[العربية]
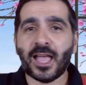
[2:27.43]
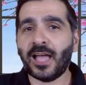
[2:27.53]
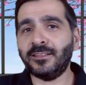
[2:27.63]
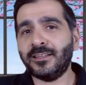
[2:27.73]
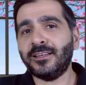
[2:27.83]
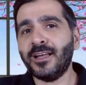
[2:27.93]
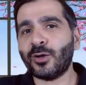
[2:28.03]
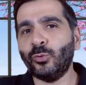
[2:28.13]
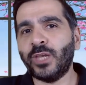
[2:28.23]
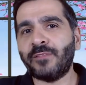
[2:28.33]
أنا لا
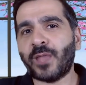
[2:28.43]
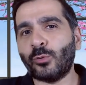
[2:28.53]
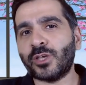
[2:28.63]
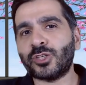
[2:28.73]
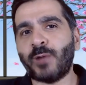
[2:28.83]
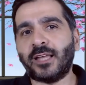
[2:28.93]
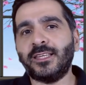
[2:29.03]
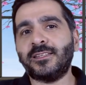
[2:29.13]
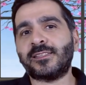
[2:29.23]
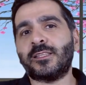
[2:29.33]
أقول أنه يجب
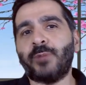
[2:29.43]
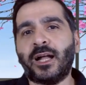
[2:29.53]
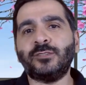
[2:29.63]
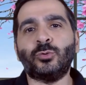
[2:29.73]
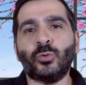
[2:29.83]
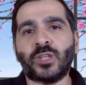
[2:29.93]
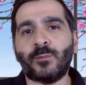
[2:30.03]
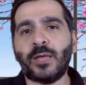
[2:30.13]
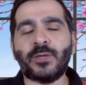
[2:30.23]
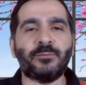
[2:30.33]
عليك استبعاده
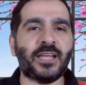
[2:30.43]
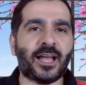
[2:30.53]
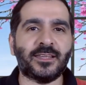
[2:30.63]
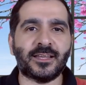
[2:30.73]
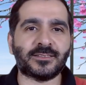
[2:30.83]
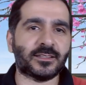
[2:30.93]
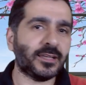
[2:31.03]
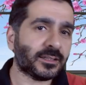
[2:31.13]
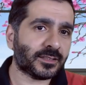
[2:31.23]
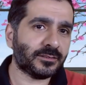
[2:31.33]
تماما من حياتك
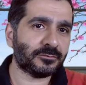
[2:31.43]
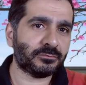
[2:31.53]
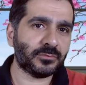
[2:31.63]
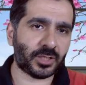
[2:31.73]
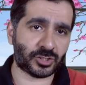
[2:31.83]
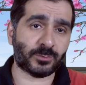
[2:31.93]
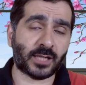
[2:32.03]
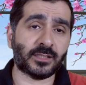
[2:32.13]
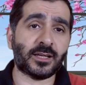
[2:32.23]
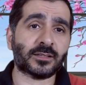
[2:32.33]
لكن يجب
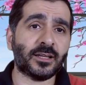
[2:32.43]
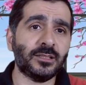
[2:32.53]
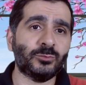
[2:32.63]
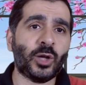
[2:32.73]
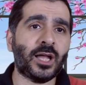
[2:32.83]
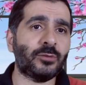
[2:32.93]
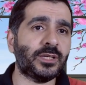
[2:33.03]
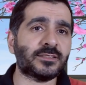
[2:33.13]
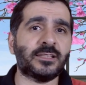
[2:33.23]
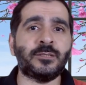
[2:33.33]
على الأقل
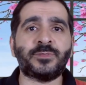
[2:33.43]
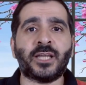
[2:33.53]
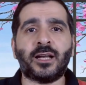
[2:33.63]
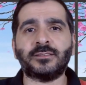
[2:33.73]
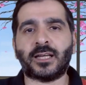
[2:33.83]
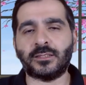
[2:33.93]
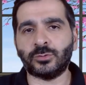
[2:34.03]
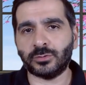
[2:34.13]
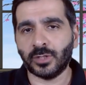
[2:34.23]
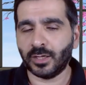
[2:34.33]
محاولة الابتعاد
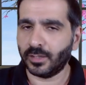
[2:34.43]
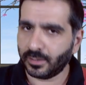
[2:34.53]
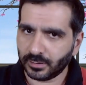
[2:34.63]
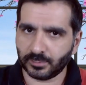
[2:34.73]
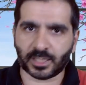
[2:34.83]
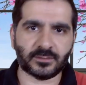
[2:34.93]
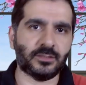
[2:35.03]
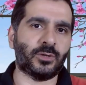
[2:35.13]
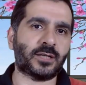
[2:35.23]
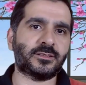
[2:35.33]
عنه لبعض
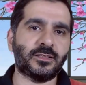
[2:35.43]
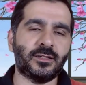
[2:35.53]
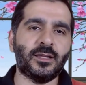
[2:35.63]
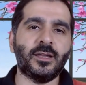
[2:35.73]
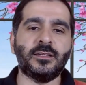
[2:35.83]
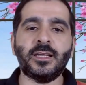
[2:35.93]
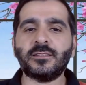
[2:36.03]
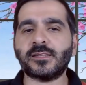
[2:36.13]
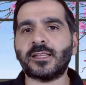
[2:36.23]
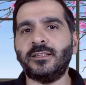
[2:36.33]
الوقت لا
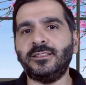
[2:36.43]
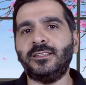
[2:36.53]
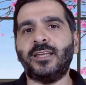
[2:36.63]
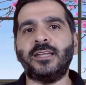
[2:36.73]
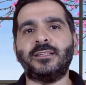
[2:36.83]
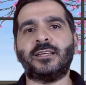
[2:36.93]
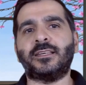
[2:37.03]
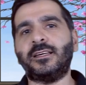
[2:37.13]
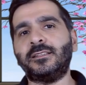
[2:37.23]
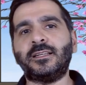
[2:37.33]
تسأليه أين
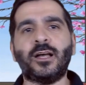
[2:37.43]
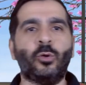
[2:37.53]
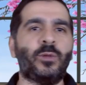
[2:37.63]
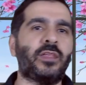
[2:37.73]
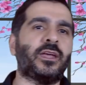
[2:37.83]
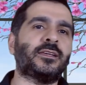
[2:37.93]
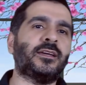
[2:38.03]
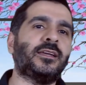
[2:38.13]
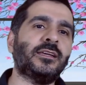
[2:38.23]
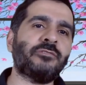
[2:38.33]
كان أو ماذا
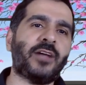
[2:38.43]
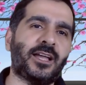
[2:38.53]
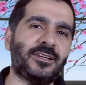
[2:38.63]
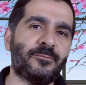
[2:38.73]
كان يفعل